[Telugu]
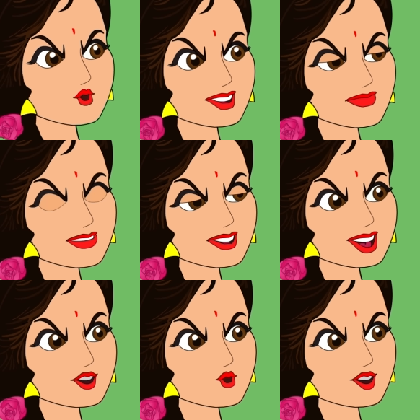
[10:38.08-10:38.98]
ఏంటమ్మా
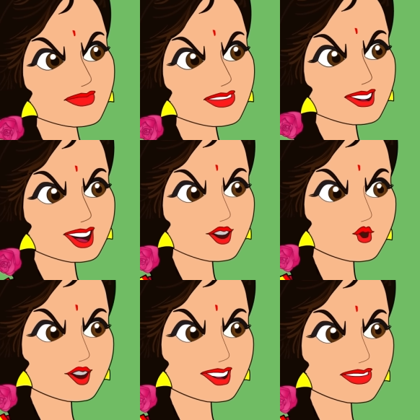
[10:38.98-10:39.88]
వినేది
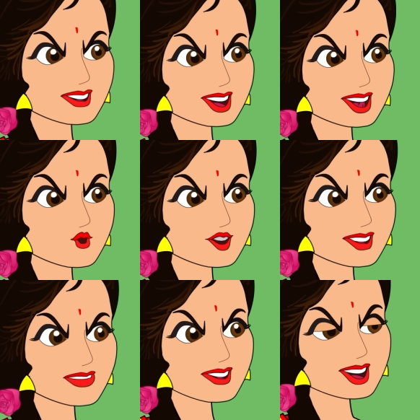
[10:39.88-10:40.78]
ఆ పూజలు